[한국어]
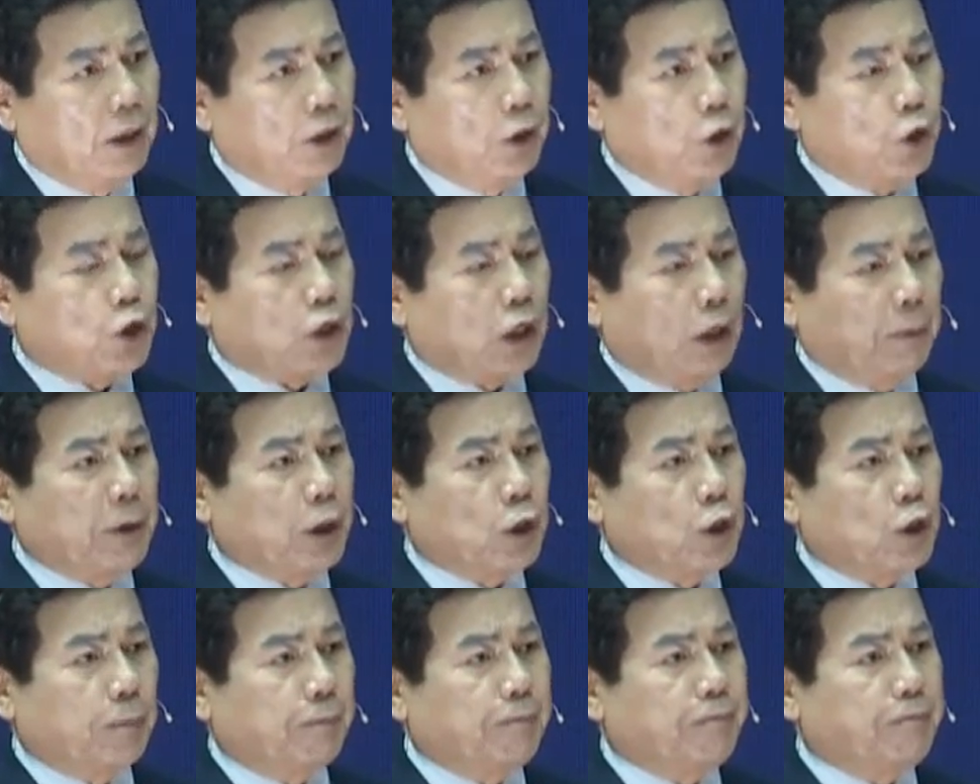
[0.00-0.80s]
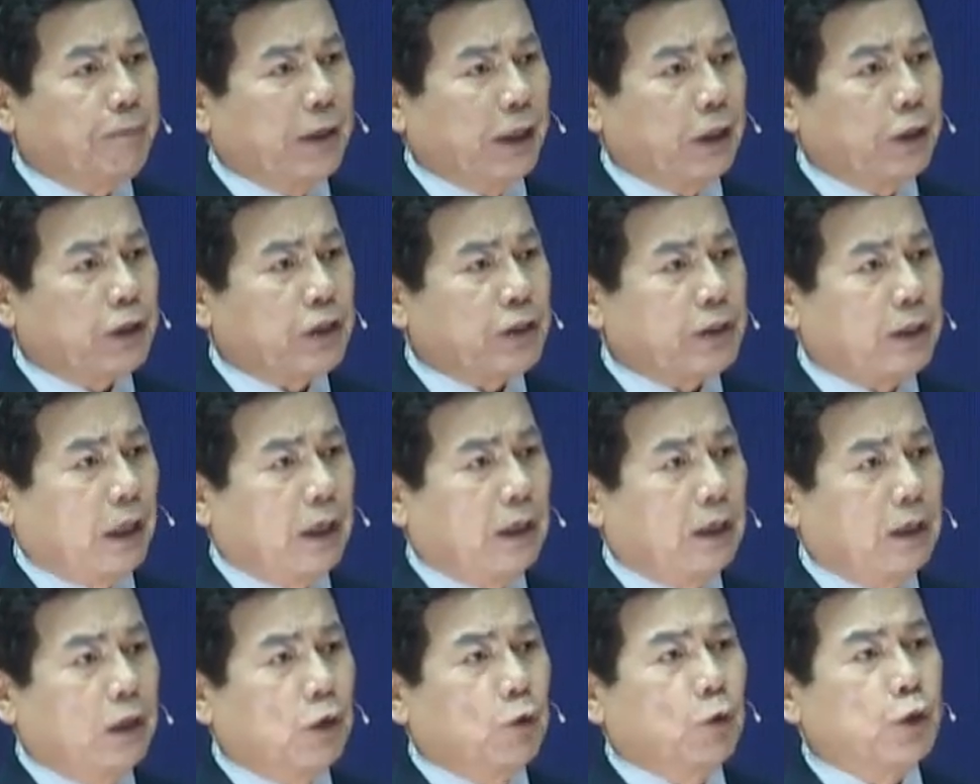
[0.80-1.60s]
이 자비의 집
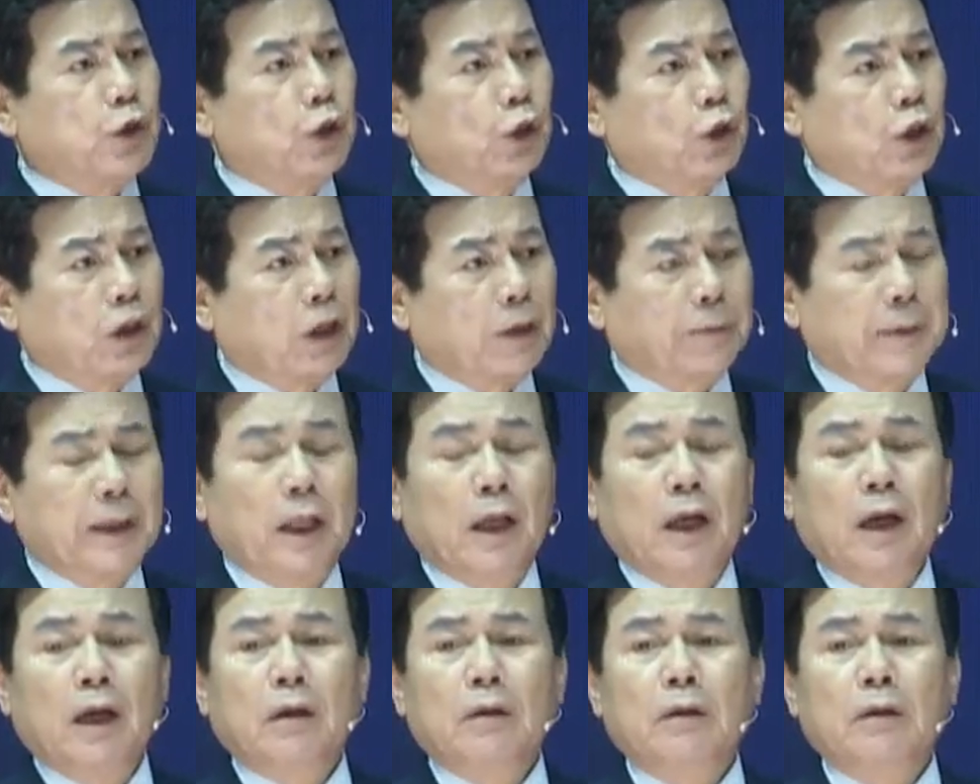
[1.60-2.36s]
베데스다 이곳이 어디냐면